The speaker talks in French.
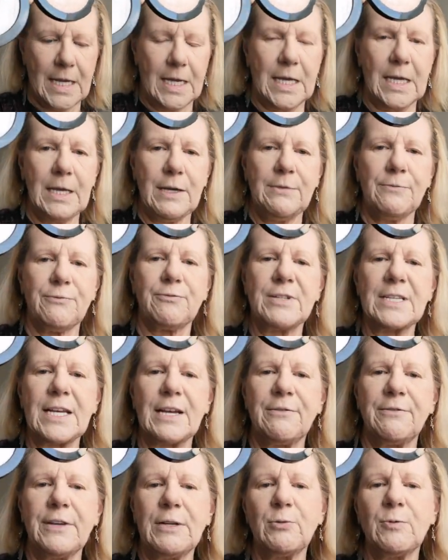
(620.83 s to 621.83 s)
Et vous
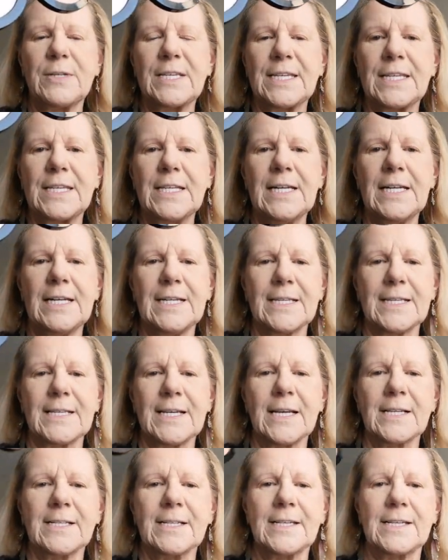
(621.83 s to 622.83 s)
avez aussi
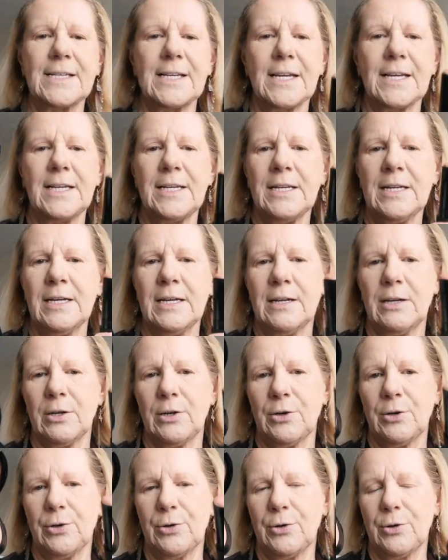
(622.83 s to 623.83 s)
les anciens
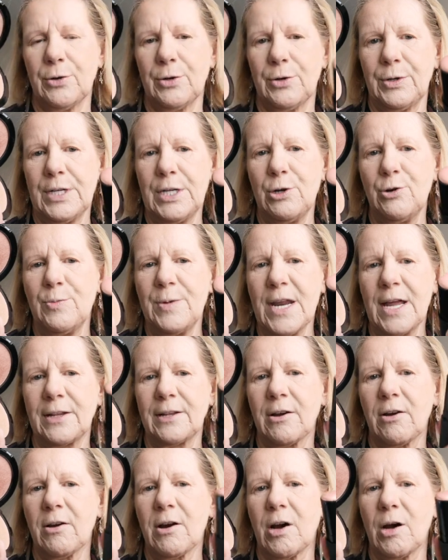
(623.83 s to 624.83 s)
euh,
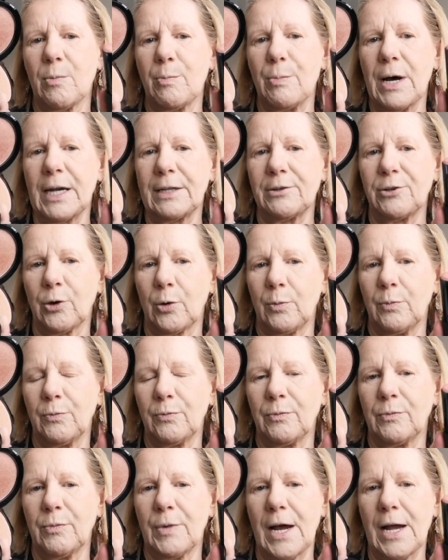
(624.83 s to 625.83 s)
illuminateur en bâton.
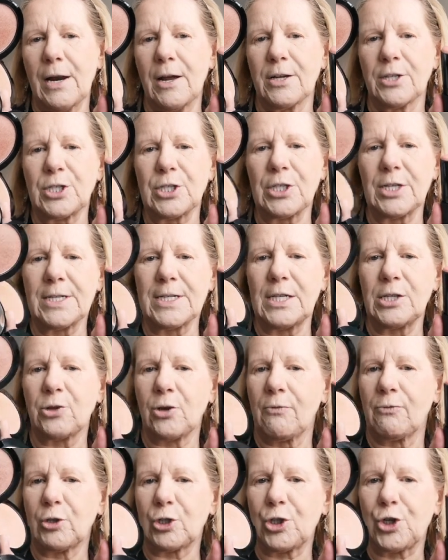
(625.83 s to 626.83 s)
Alors ça,
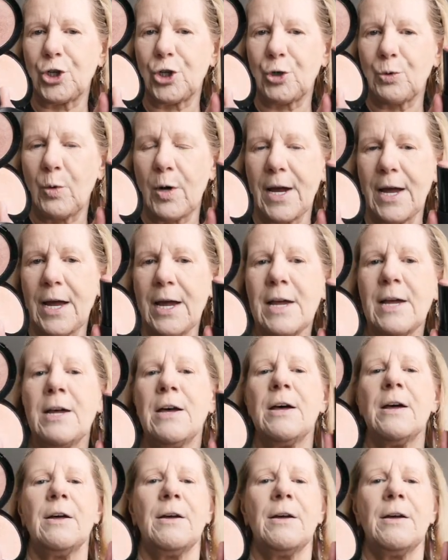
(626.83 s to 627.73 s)
c'est à votre choix.